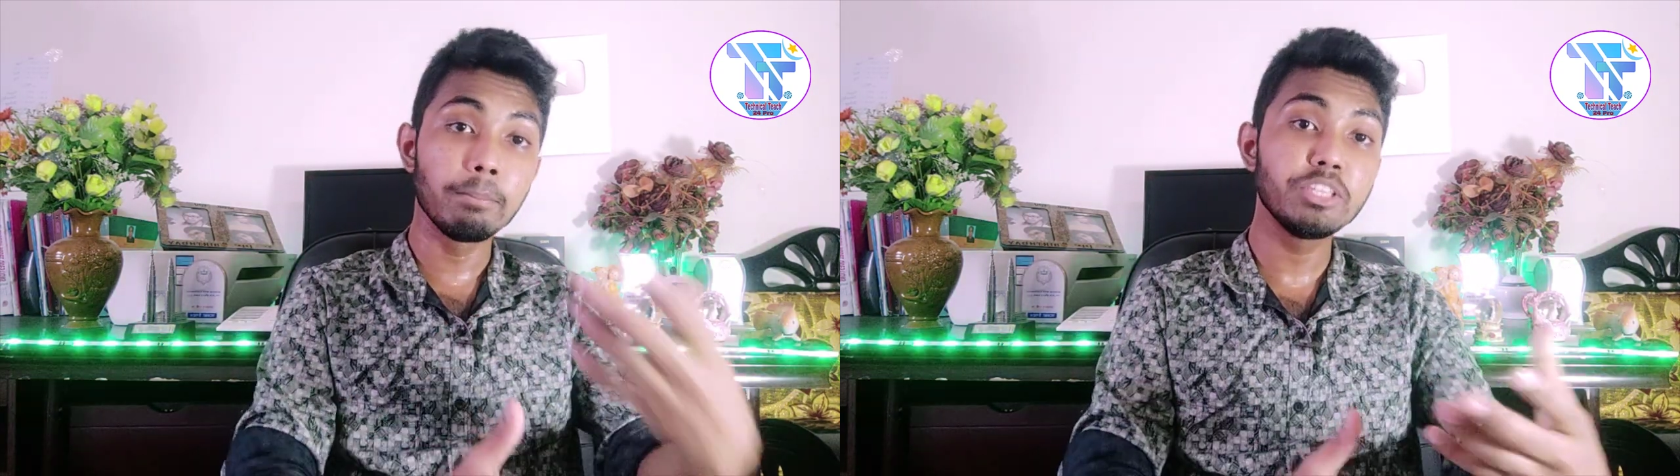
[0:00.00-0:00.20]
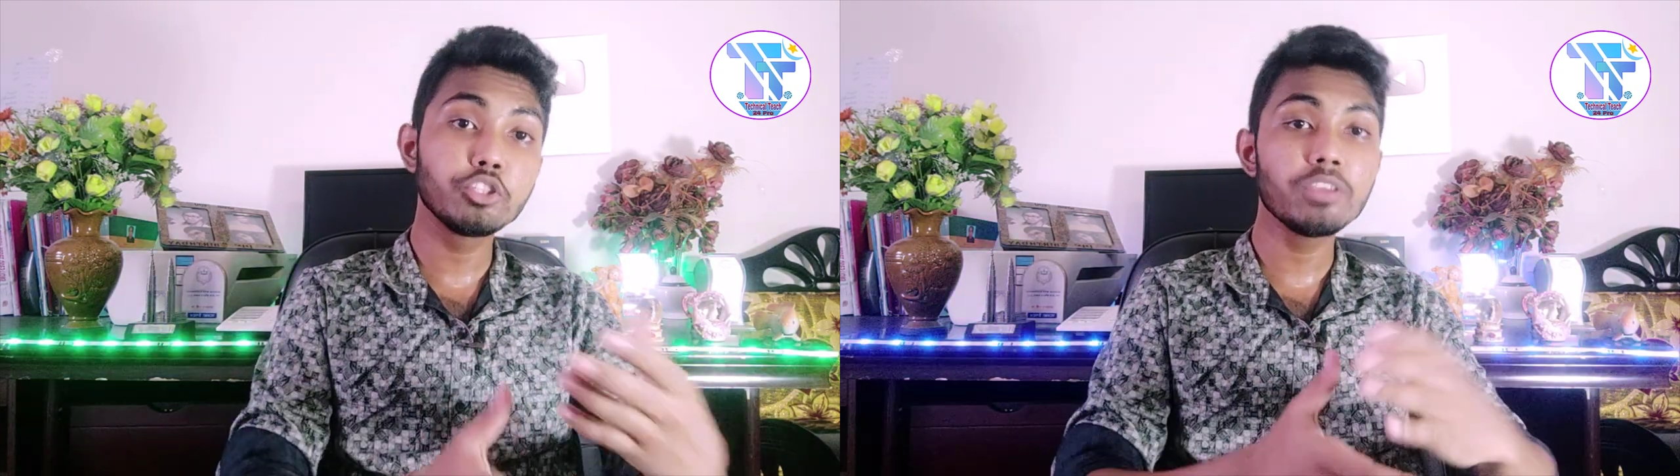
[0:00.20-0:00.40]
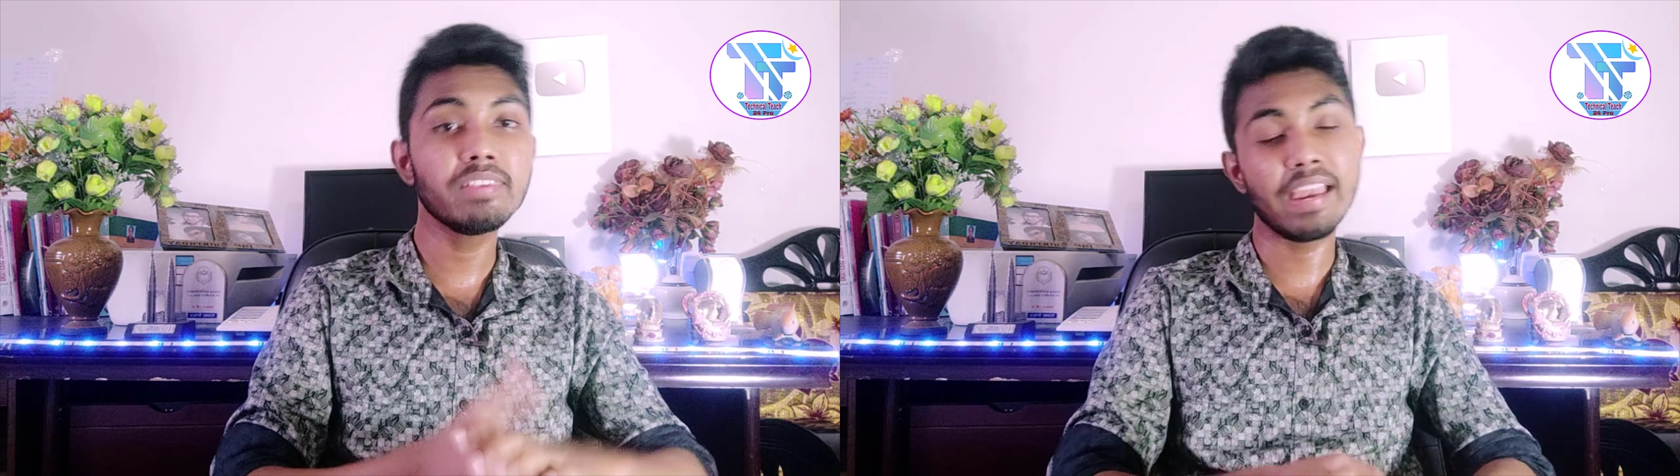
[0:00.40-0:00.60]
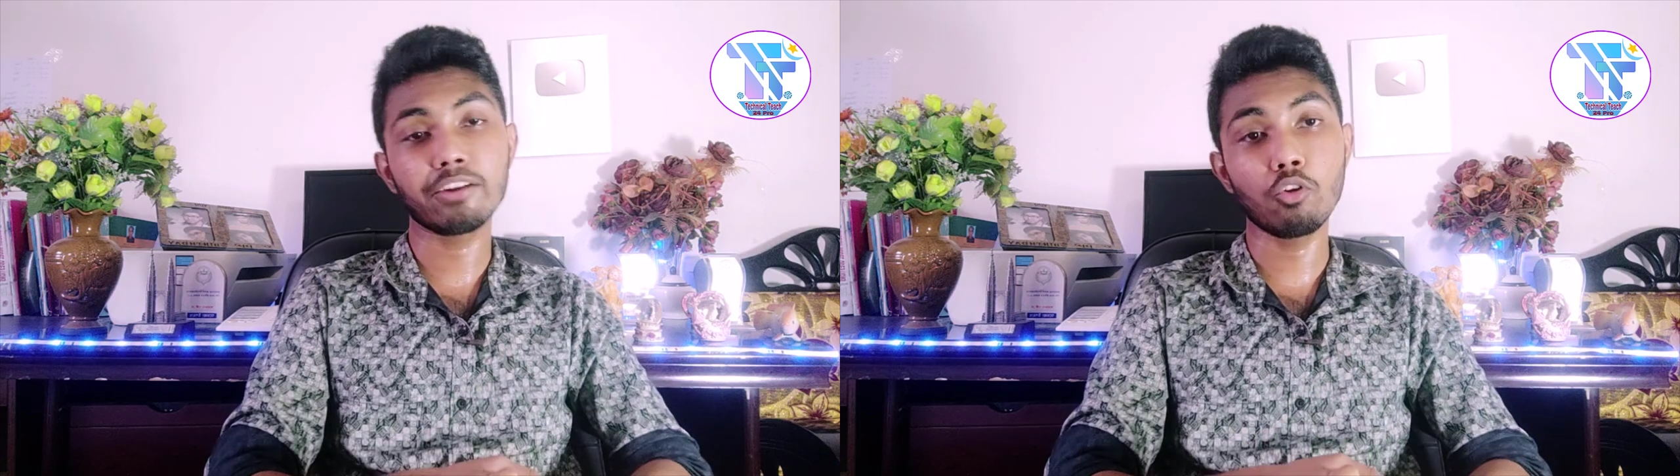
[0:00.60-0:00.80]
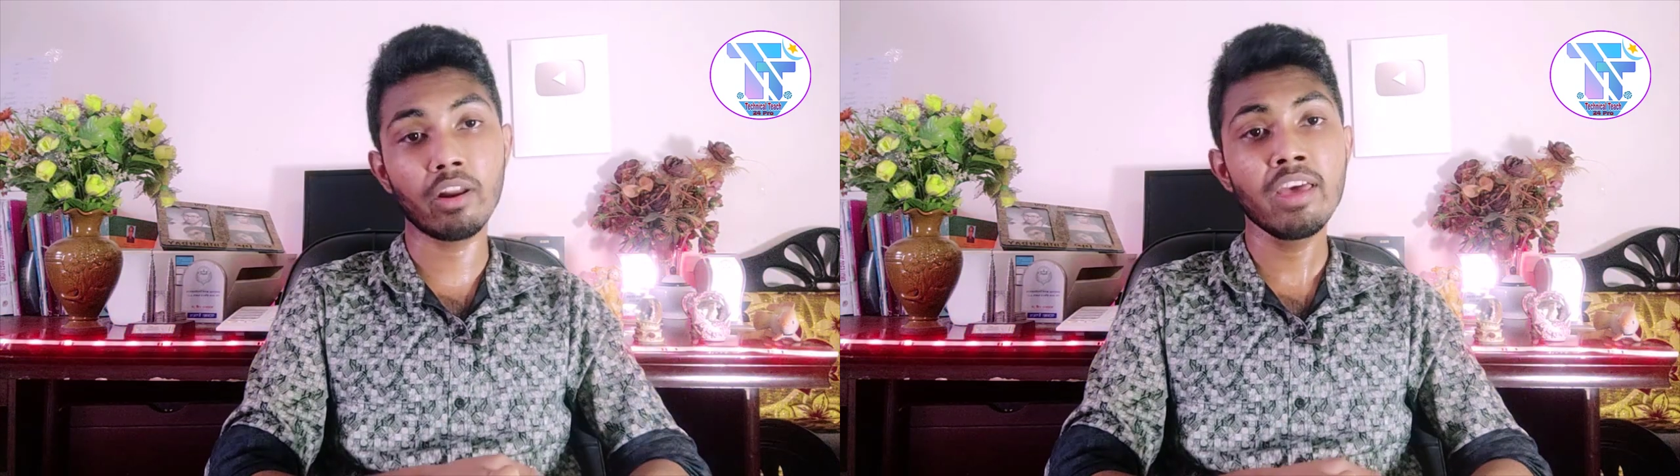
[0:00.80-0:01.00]
বিজয়ী
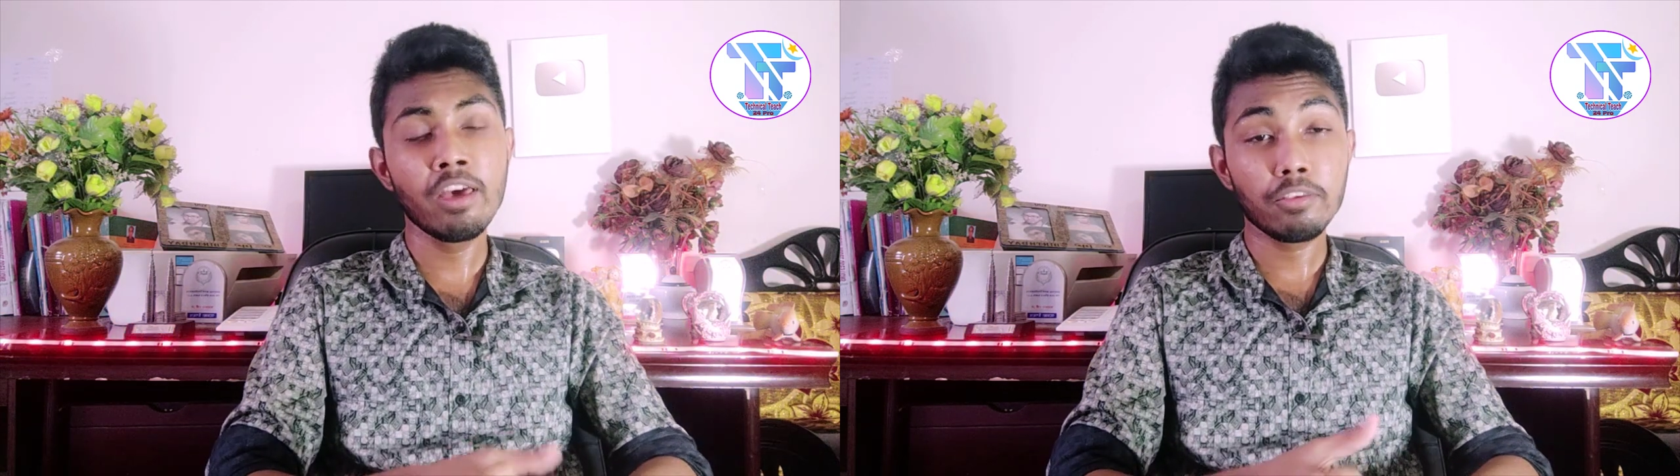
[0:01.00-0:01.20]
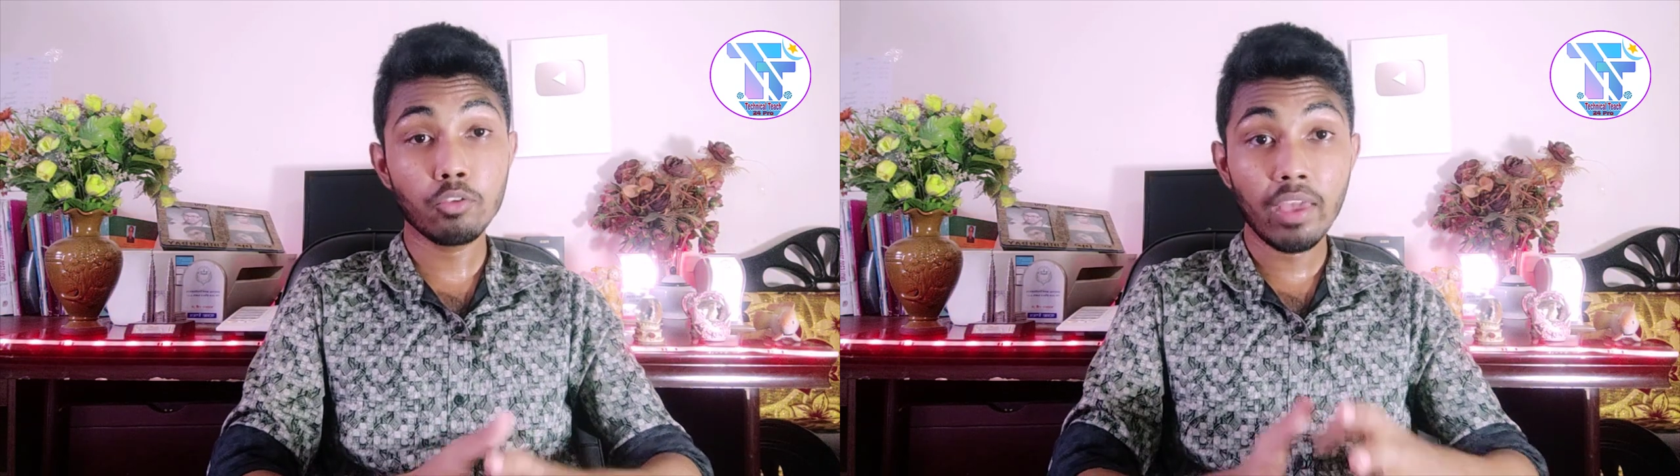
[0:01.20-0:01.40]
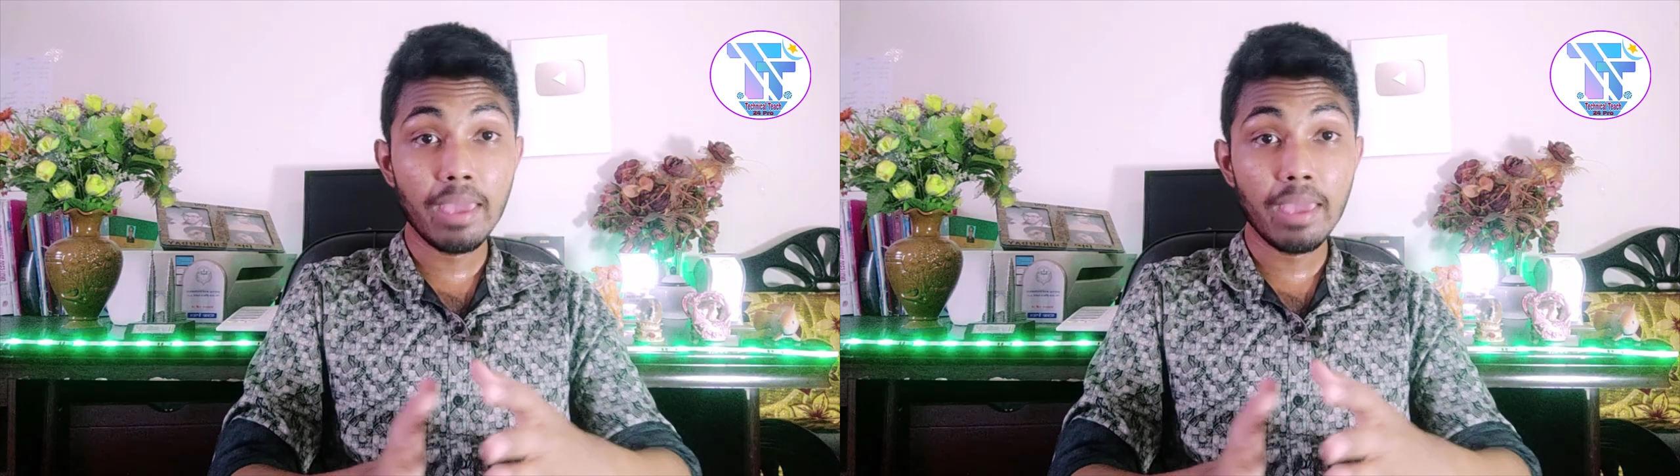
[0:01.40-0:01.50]
সিলেক্ট করে সো